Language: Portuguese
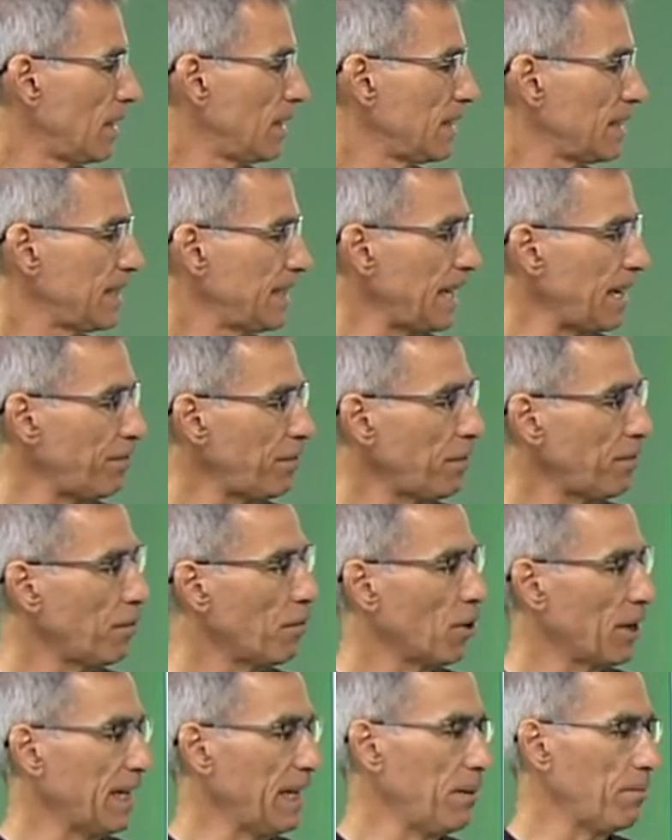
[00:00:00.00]
Se f
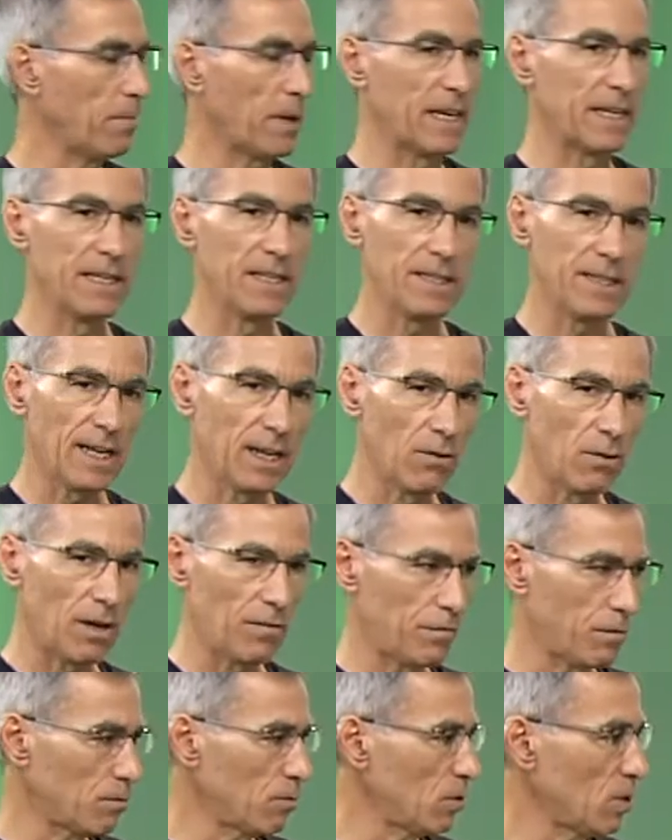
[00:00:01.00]
for ímpar, então a
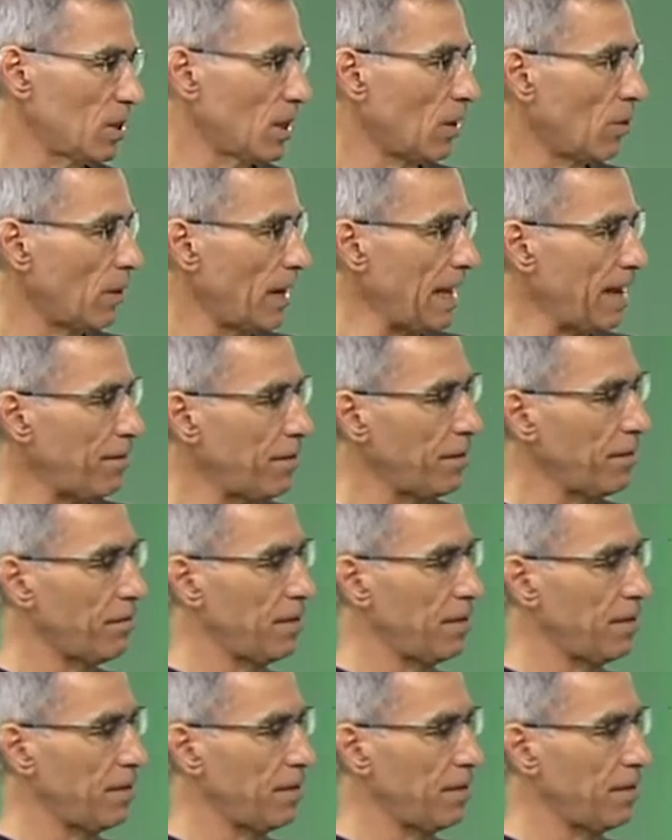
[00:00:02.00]
função f